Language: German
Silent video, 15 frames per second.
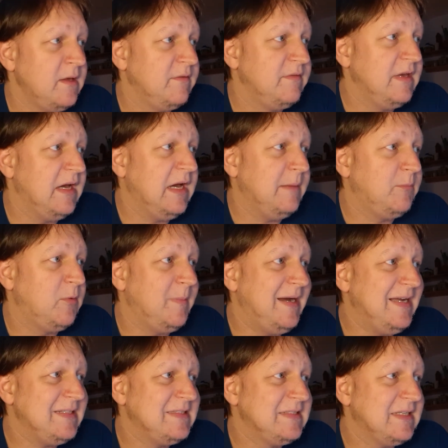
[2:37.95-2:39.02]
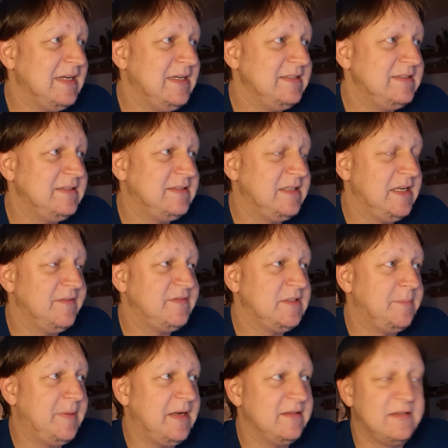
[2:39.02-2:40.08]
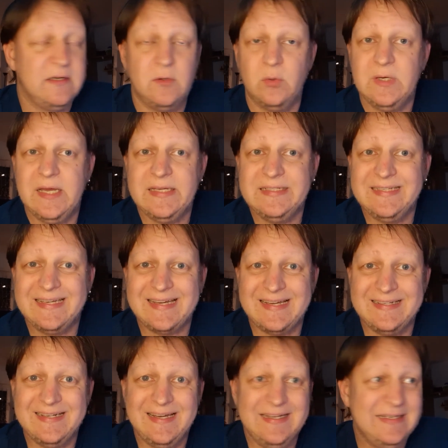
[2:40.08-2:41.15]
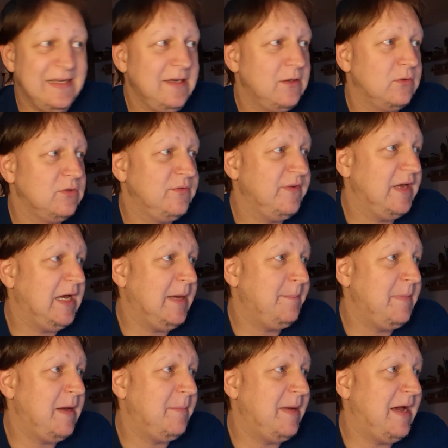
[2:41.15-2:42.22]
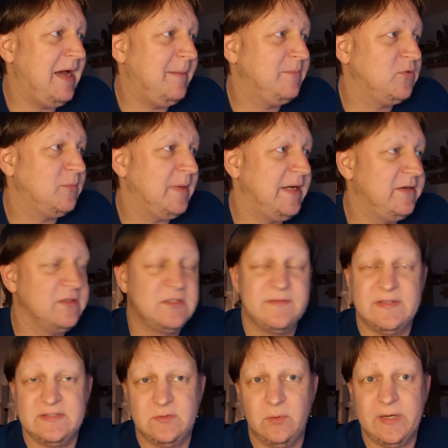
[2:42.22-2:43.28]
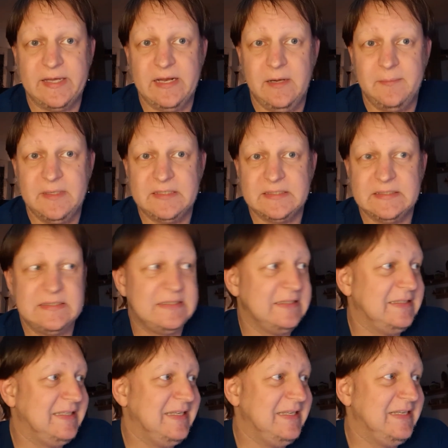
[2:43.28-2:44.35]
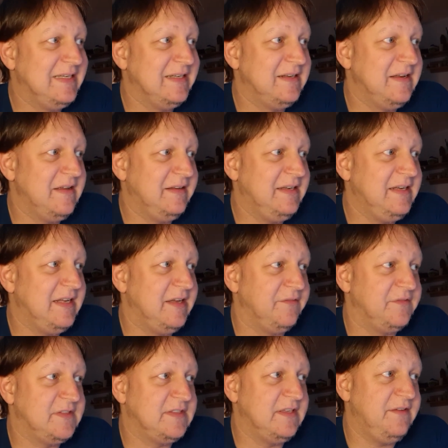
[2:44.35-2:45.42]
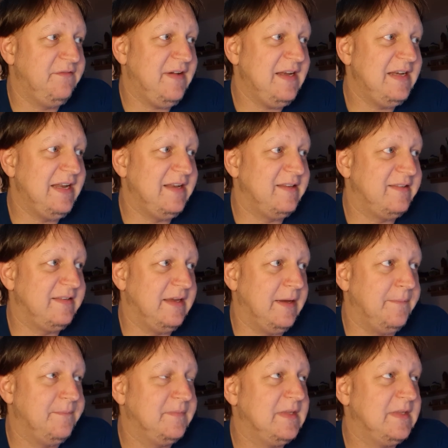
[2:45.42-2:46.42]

Wir haben um 18.30 Uhr den FC Barcelona in Granada und wir haben am Abend um 21 Uhr Real Madrid gegen den FC Valencia.